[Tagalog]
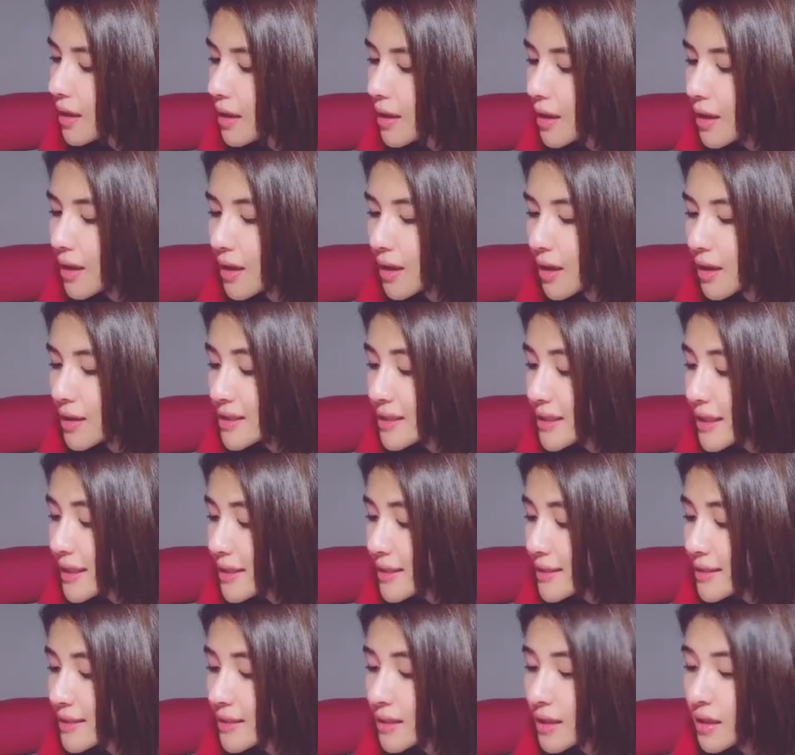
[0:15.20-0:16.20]

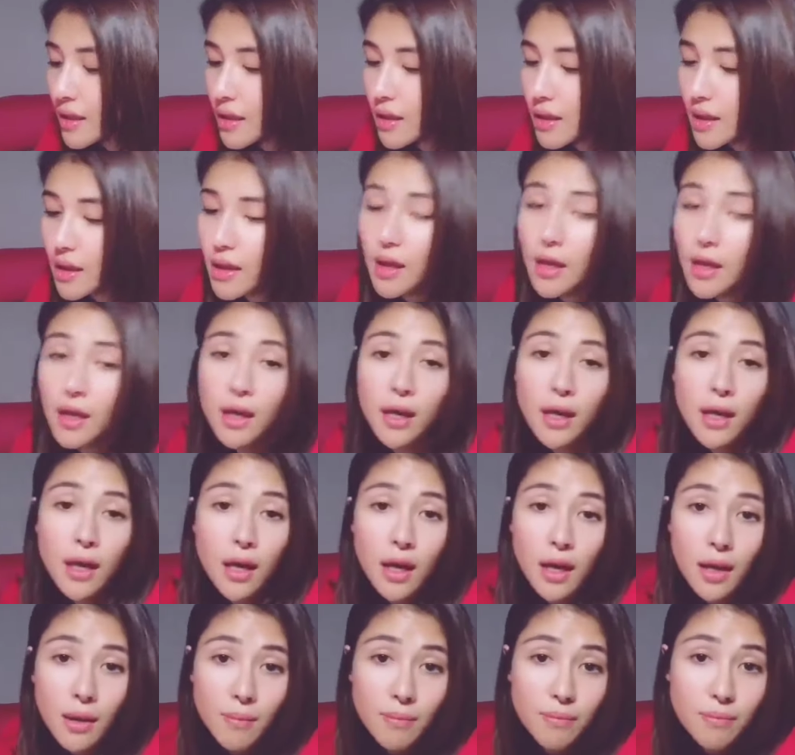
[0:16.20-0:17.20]
Sis,
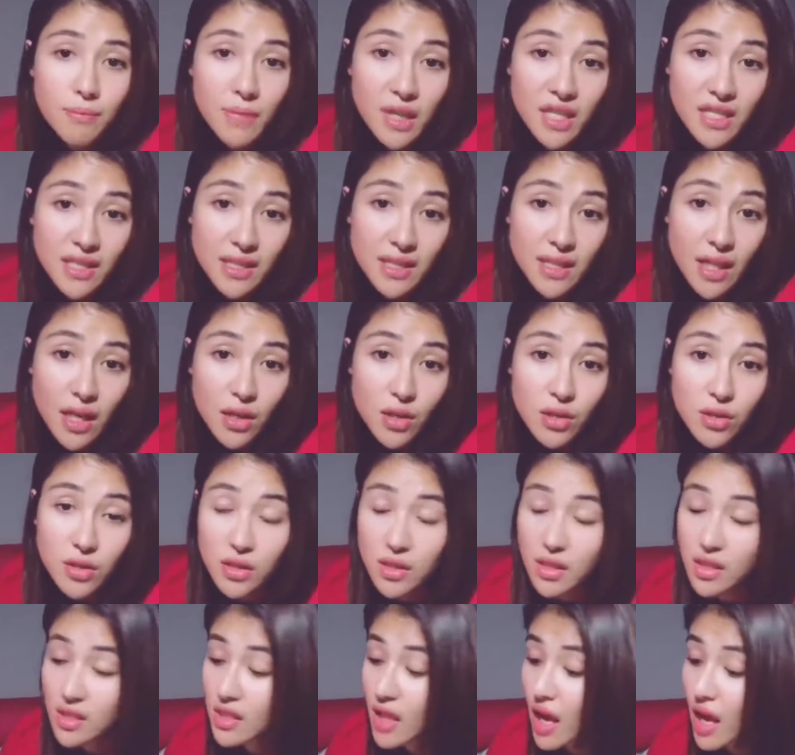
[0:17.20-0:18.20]
magsiselos
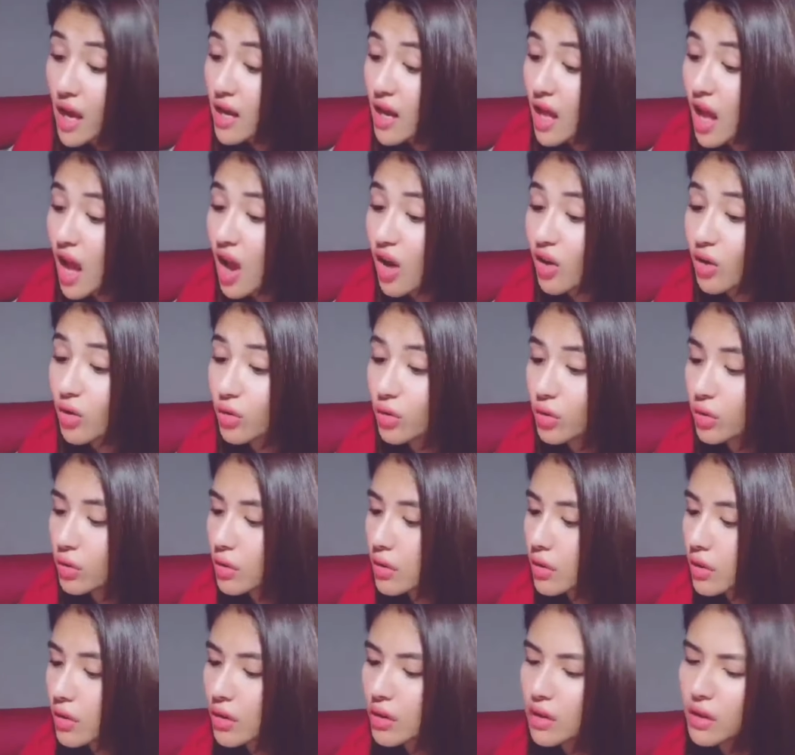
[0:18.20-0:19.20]
na sana ako.
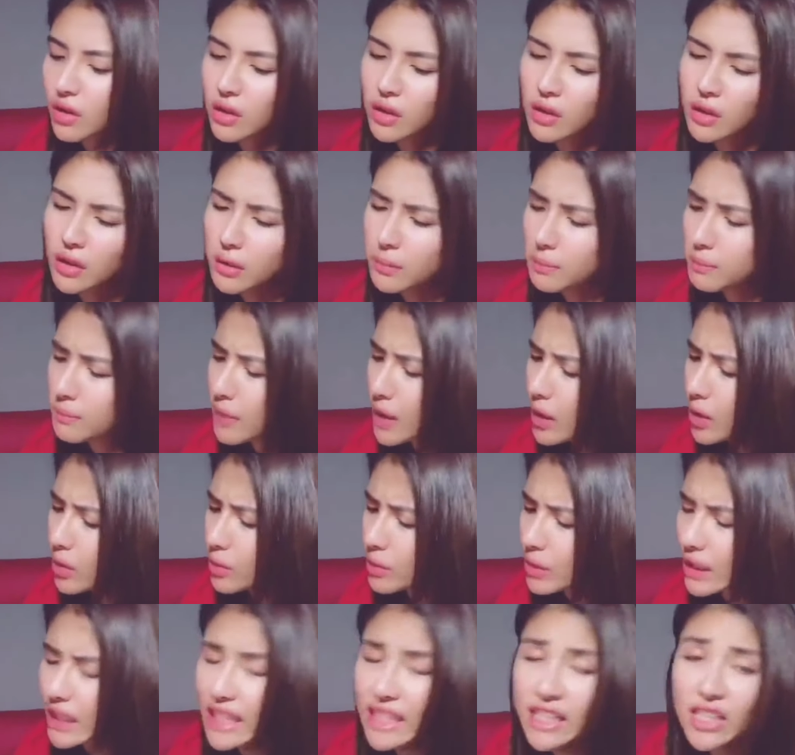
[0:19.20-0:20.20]
Pero
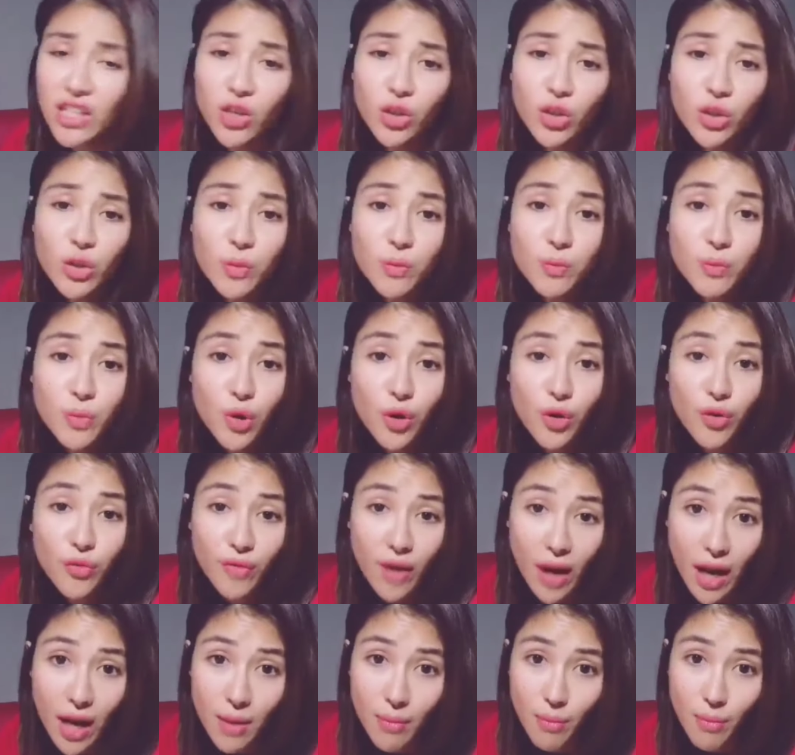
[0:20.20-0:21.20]
tinignan ko yung
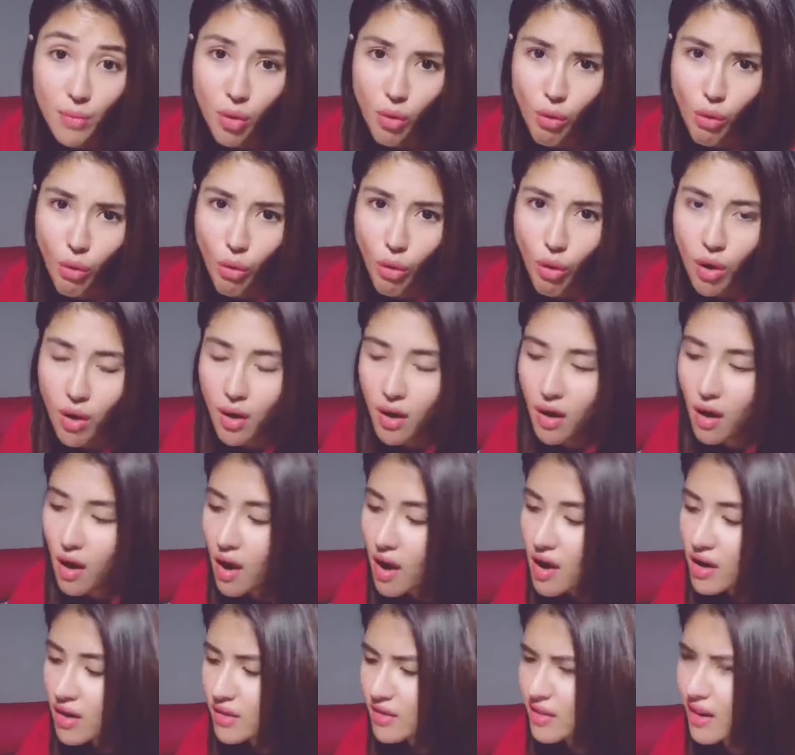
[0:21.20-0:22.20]
profile mo.
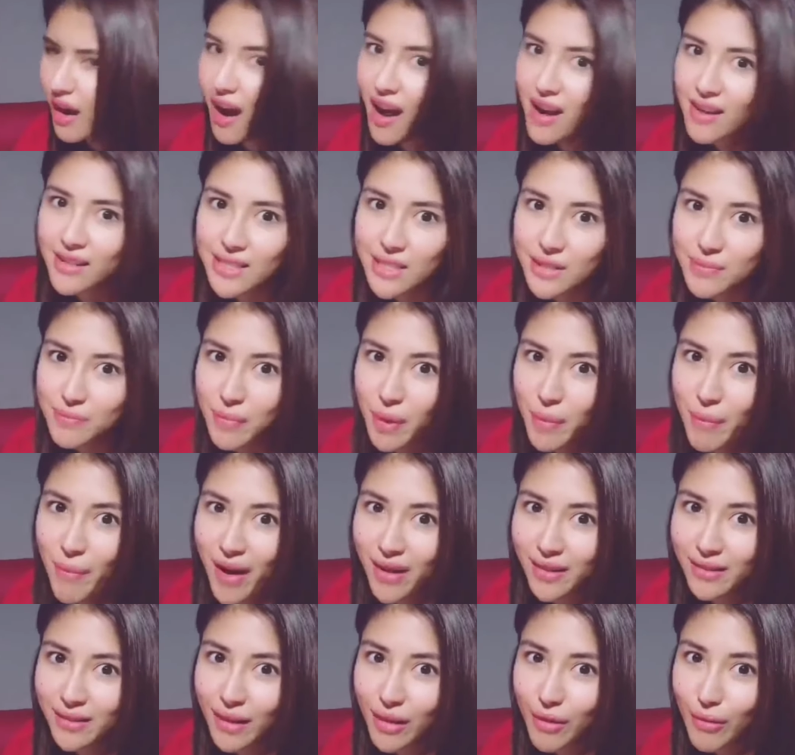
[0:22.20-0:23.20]
Gosh, pag
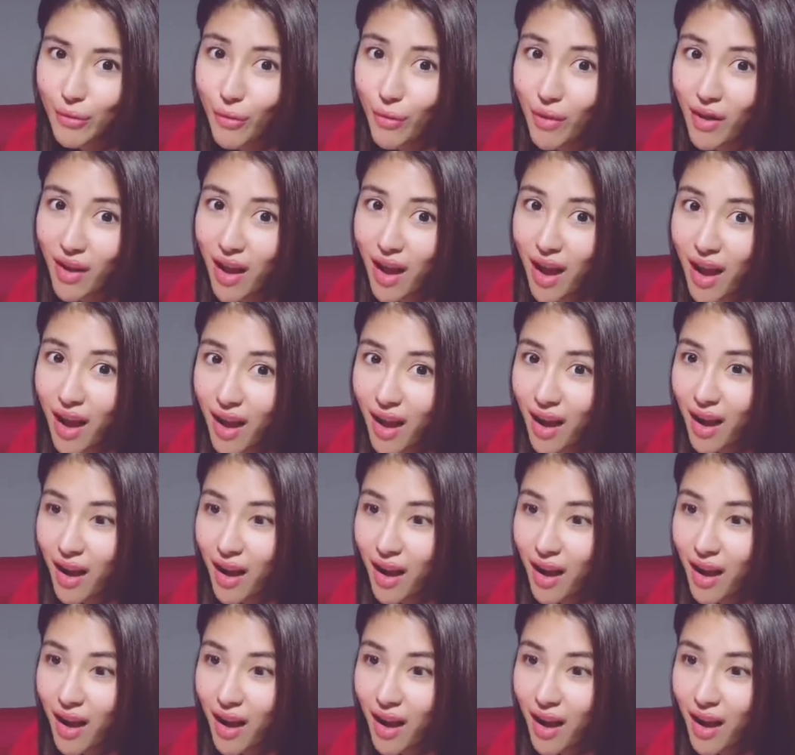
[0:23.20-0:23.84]
my day ko lang!